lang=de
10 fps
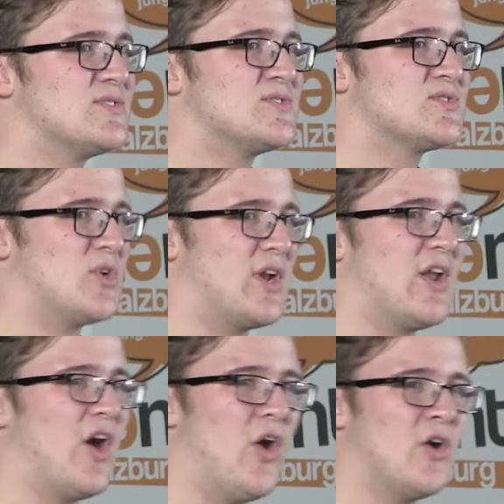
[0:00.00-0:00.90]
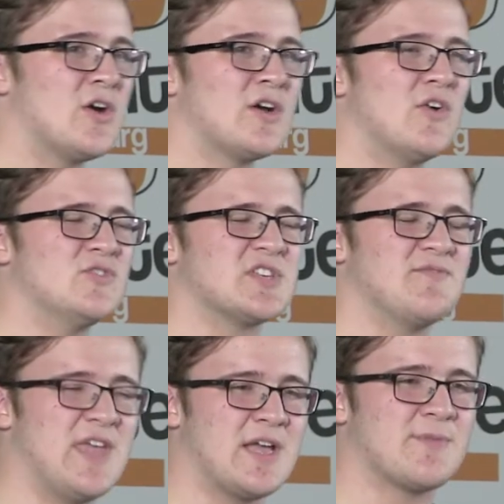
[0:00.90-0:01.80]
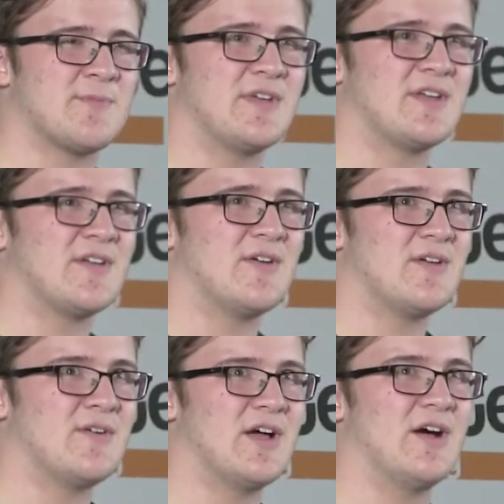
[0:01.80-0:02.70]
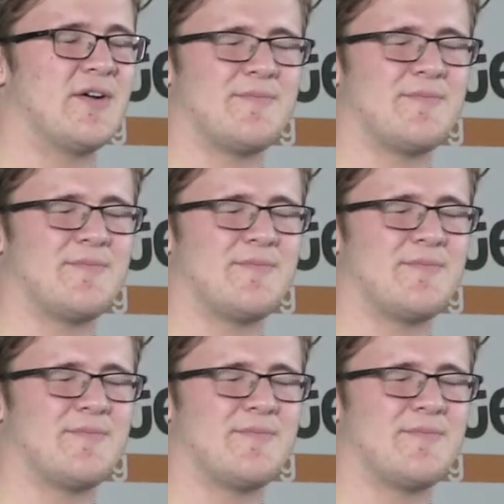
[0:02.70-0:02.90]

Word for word: sondern auch unser, Weg, äh,